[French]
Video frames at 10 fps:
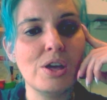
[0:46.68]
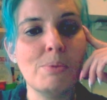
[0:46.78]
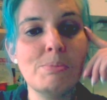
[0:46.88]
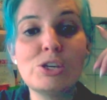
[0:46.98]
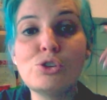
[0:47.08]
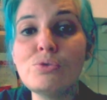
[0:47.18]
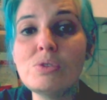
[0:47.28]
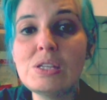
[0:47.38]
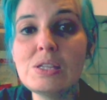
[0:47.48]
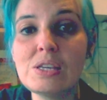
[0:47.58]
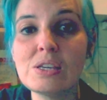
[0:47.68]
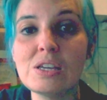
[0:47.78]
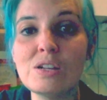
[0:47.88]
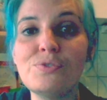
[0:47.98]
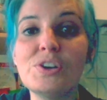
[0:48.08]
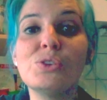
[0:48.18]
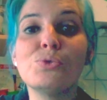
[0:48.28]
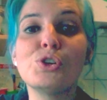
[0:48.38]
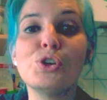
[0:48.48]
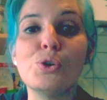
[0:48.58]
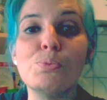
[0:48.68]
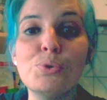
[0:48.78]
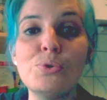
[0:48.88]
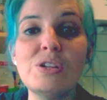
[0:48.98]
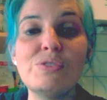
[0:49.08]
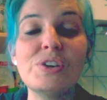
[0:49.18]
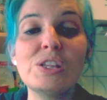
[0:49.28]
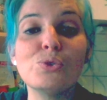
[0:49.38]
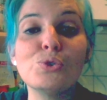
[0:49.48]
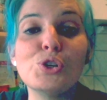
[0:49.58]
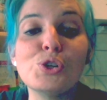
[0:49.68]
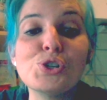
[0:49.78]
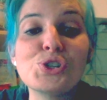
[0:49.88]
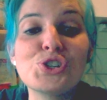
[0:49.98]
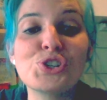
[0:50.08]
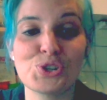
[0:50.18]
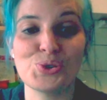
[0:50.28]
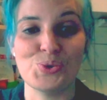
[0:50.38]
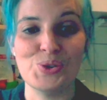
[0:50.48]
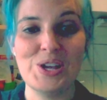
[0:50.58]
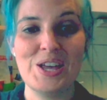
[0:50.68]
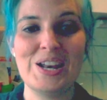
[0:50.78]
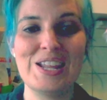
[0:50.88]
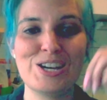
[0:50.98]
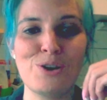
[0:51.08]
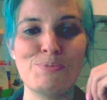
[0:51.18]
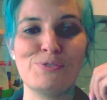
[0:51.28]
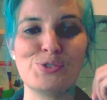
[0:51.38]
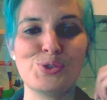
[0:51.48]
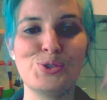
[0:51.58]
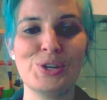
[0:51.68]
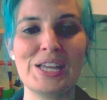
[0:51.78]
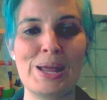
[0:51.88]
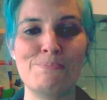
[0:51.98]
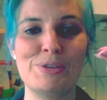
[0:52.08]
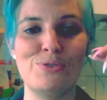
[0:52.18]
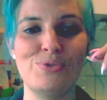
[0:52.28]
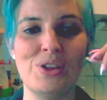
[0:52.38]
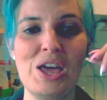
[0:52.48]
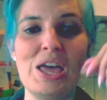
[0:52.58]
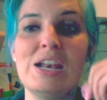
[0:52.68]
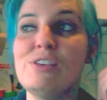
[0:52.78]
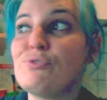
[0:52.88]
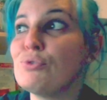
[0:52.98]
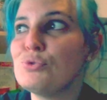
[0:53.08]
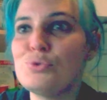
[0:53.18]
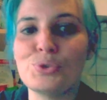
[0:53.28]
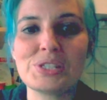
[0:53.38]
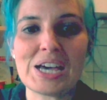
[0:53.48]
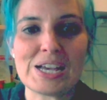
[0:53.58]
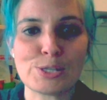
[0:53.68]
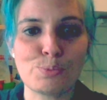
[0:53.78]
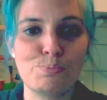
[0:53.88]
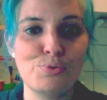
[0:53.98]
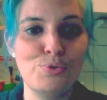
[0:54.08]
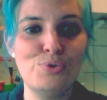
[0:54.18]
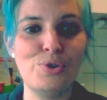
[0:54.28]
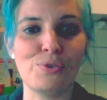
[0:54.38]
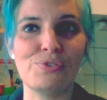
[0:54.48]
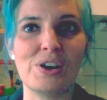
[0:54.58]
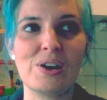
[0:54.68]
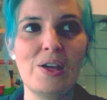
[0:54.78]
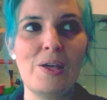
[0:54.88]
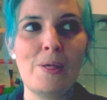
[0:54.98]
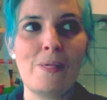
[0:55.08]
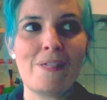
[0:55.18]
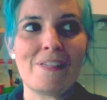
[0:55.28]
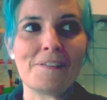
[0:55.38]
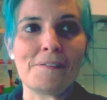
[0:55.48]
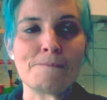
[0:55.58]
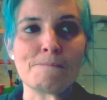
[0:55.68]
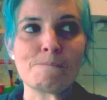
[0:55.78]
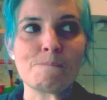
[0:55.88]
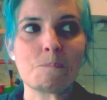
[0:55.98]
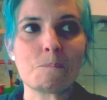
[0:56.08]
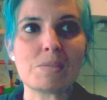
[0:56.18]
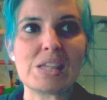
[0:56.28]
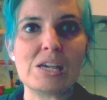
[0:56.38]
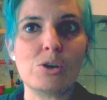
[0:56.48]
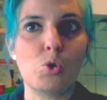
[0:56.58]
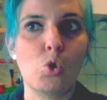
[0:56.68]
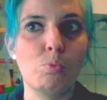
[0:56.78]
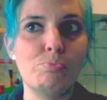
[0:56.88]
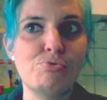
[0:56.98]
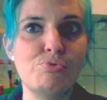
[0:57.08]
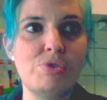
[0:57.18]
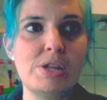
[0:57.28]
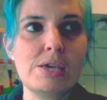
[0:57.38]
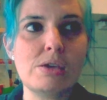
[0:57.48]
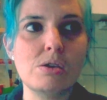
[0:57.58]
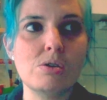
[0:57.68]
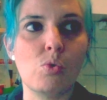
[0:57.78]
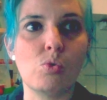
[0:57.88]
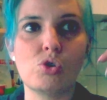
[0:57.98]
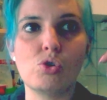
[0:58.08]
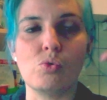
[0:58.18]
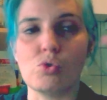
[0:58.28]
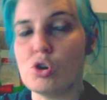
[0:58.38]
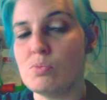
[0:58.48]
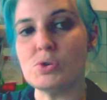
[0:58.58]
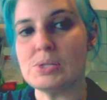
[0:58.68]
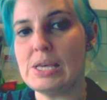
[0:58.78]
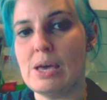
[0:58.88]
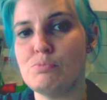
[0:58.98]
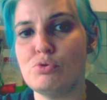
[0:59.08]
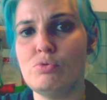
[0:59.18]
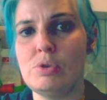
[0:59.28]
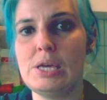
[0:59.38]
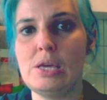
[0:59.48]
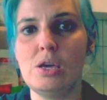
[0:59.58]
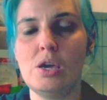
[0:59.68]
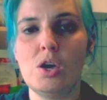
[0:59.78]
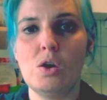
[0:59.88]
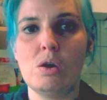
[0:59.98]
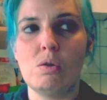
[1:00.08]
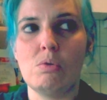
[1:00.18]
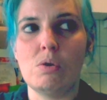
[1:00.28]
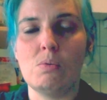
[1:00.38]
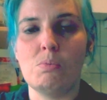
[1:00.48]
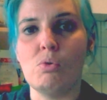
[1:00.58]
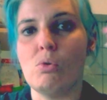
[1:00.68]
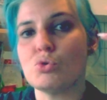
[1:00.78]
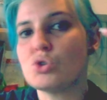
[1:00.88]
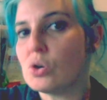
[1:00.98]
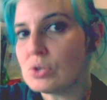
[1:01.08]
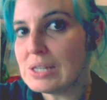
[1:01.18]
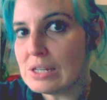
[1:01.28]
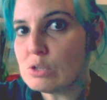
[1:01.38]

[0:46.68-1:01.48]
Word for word: Mais cunini, il fait encore beau, il fait encore chaud. Les corps peuvent se dorer la pilule. Les fondus en terrasse pullulent, enfin, euh, ont pullulé, ont commencé à pulluler bon, on tentait